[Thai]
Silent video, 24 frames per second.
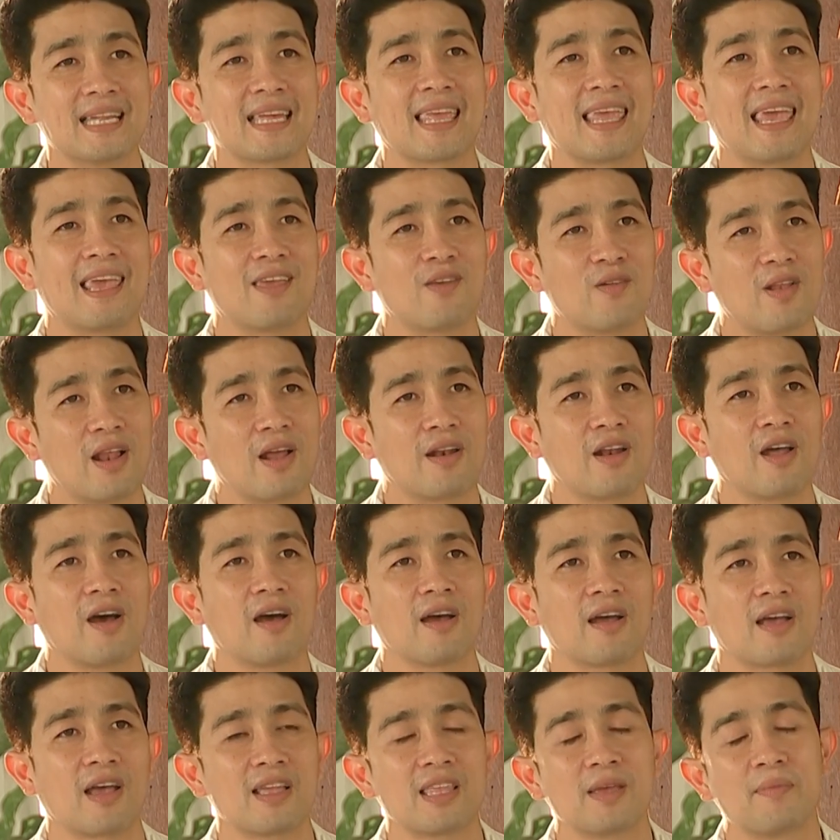มาสเกตอยู่แล้วเนาะ
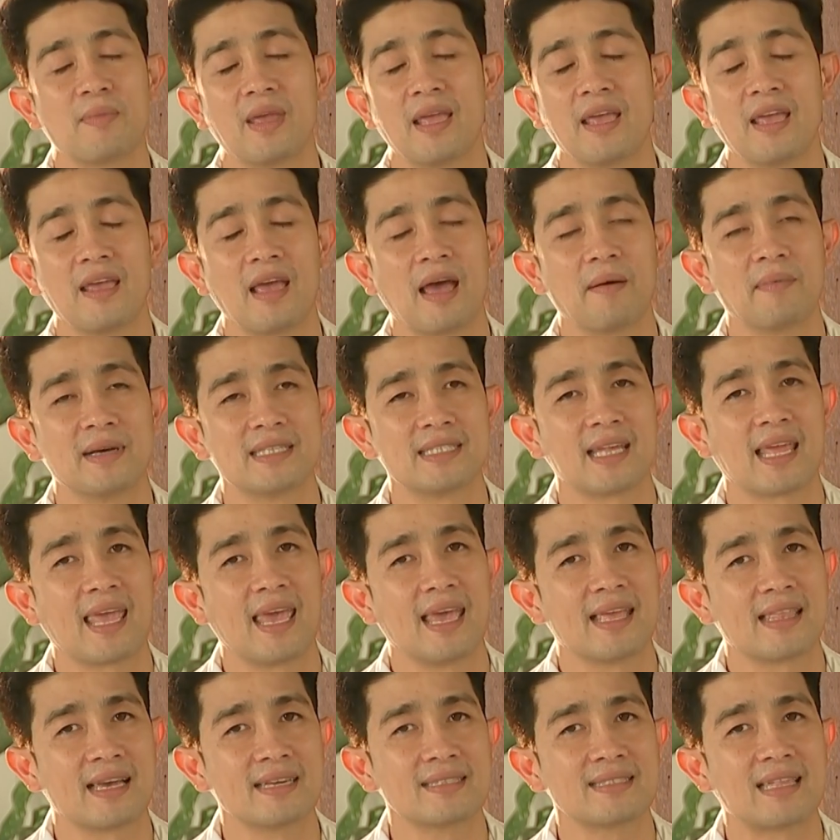ก็จะมีอามาสเก
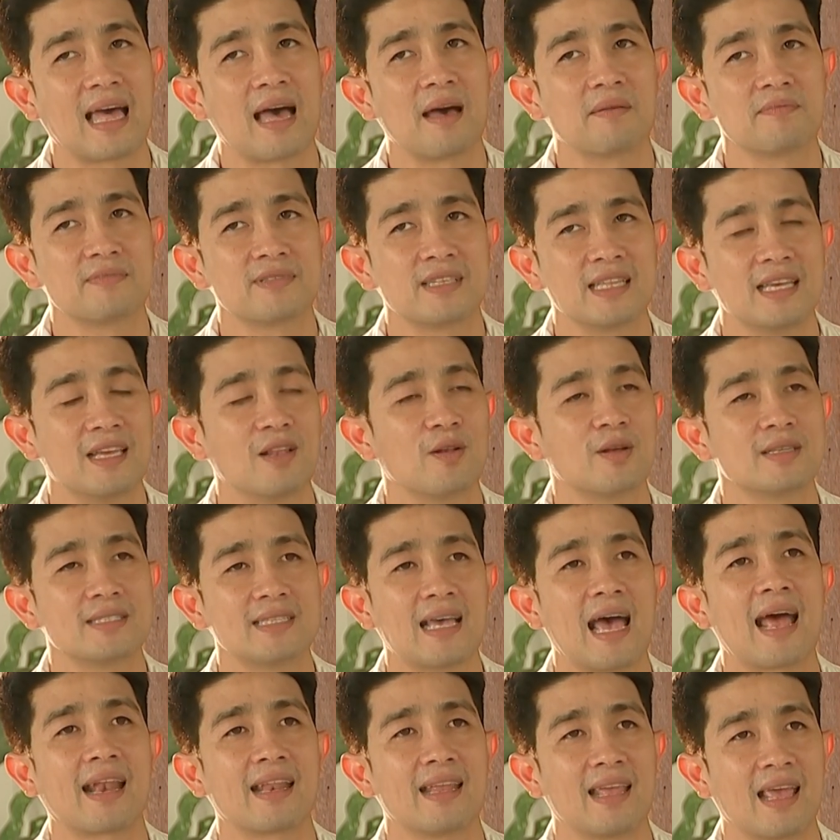ตทั้ง3 4 รส
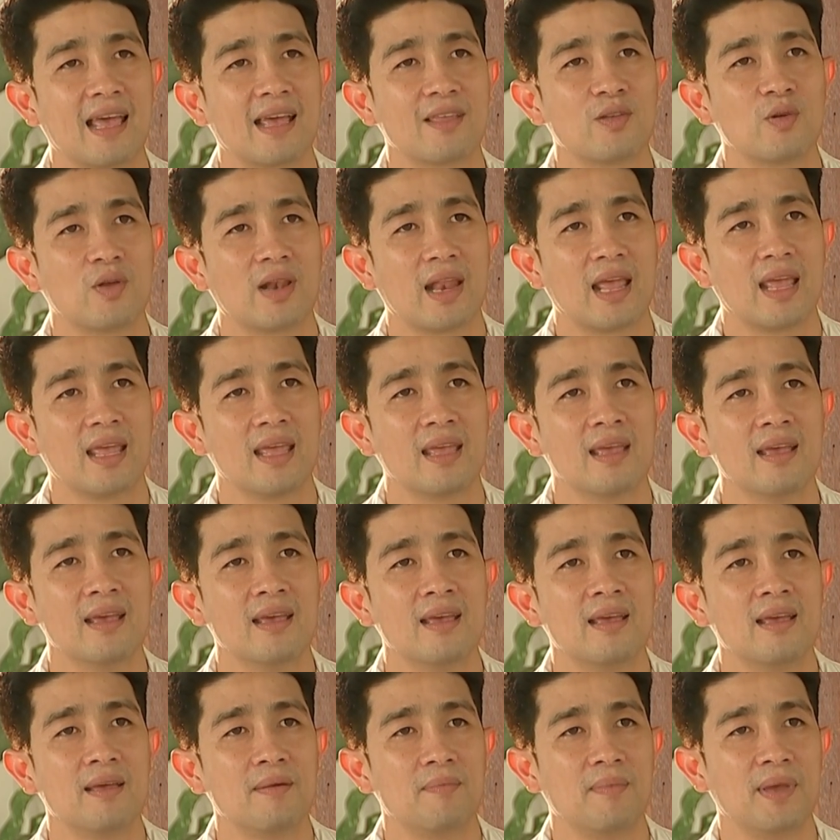ชาตินี้ฮะอยู่ใน
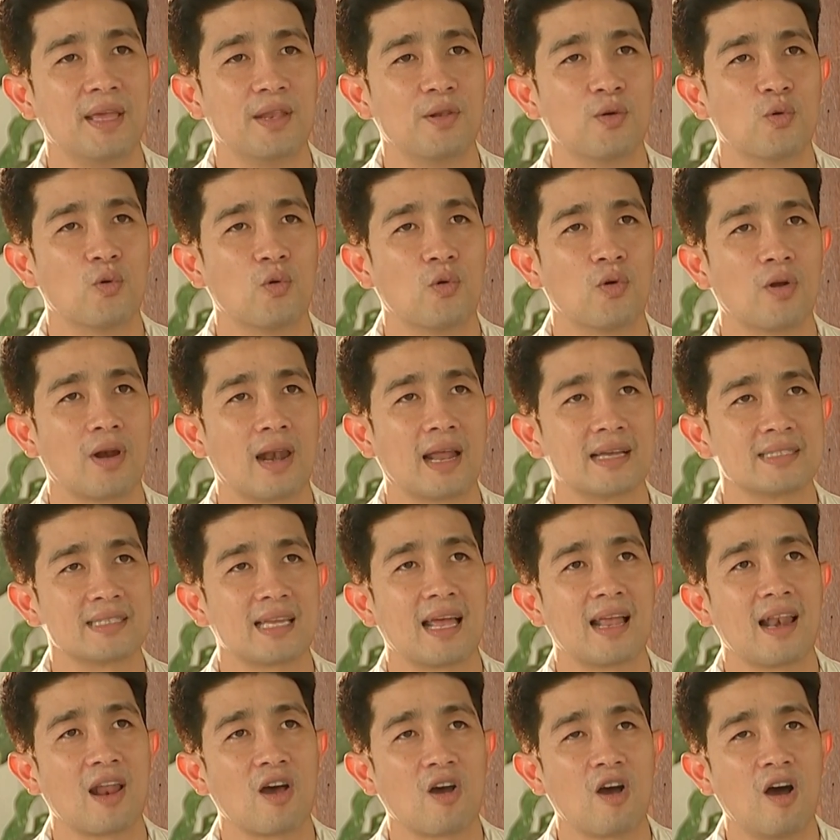เมนูหลัง
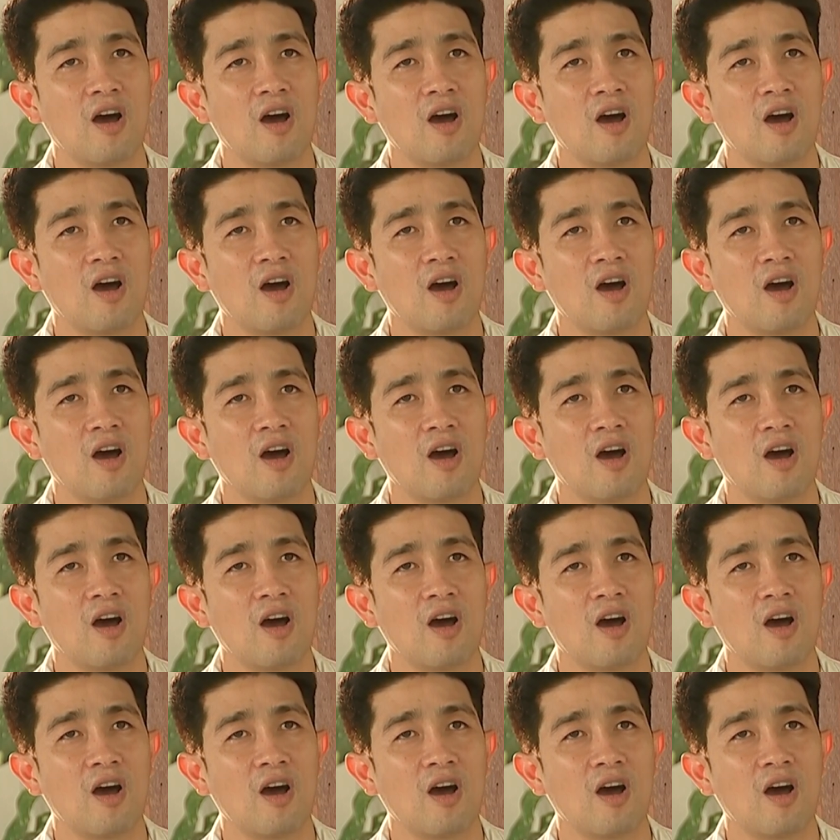นั้นเรา